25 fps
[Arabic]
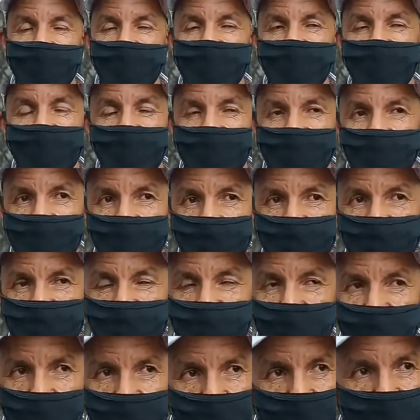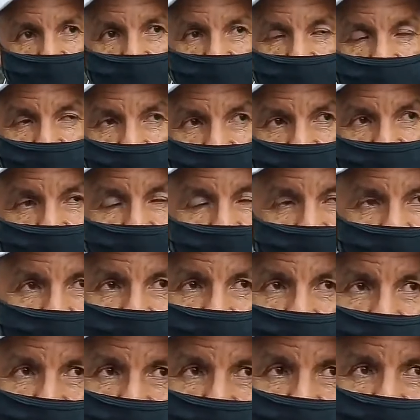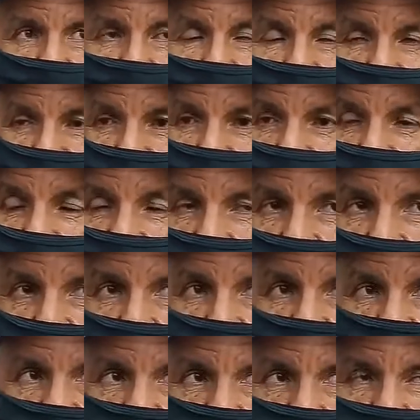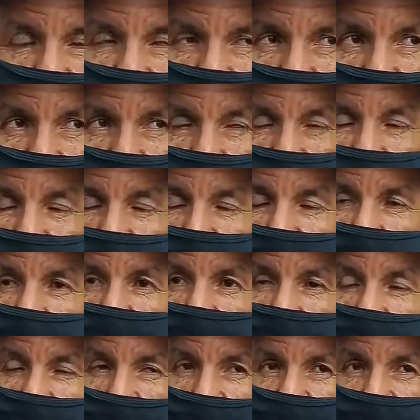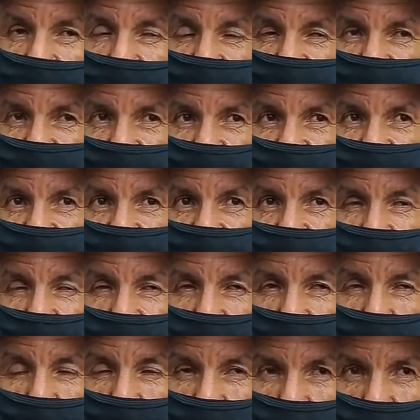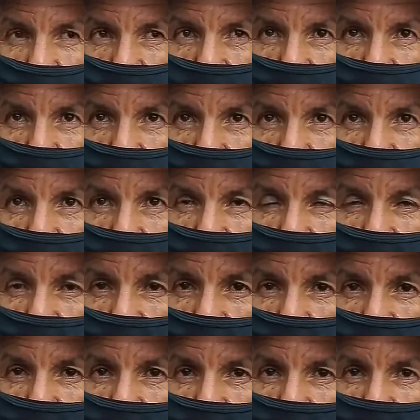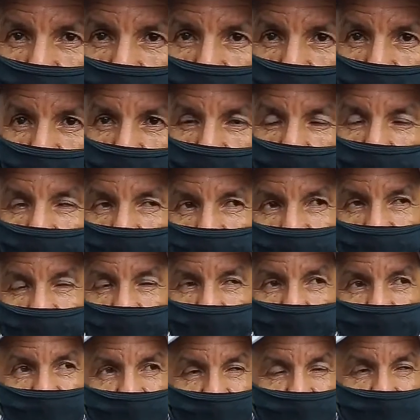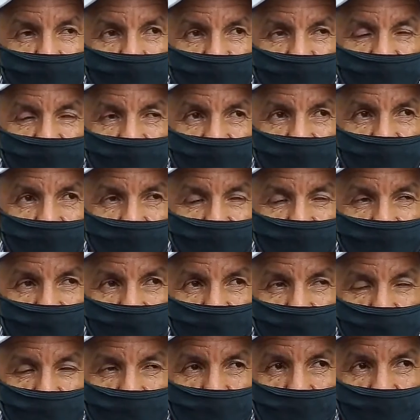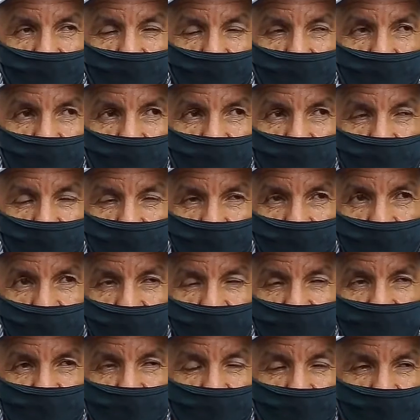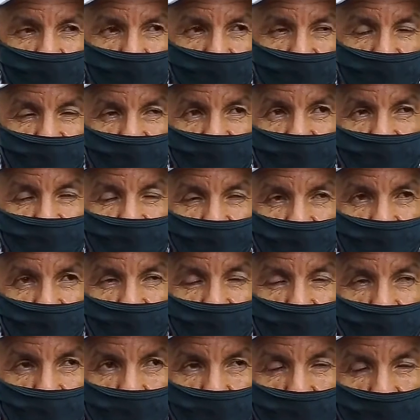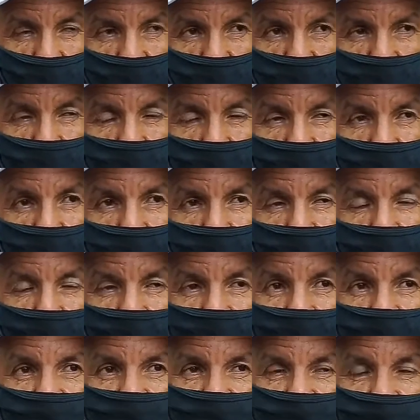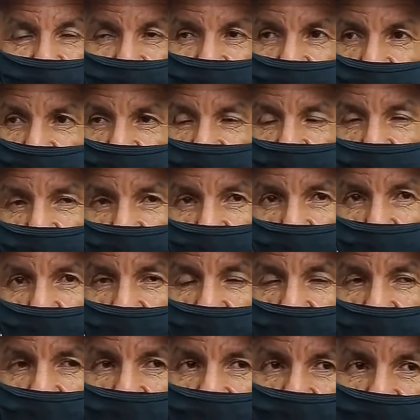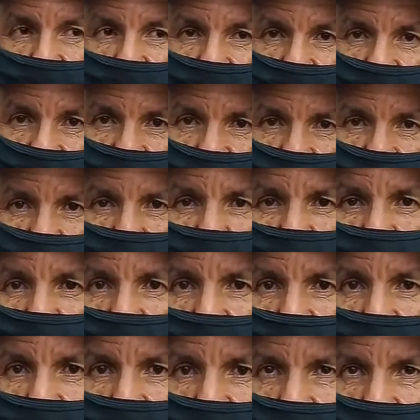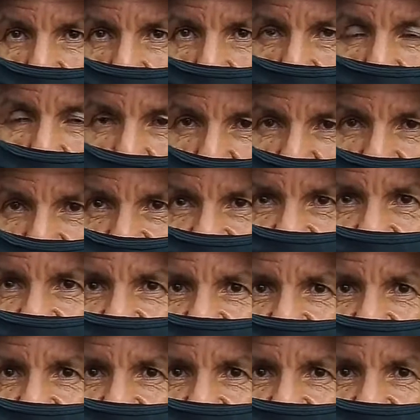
سيدي مشى حنا انا تلاقيت مع سميتو خوها كيجي عندي للقهوه المهم اللي بغينا نبيعوا داك المحل ديال الورثه ديك القهوه قال لي خوها راه اختي النوطيره هو اللي داني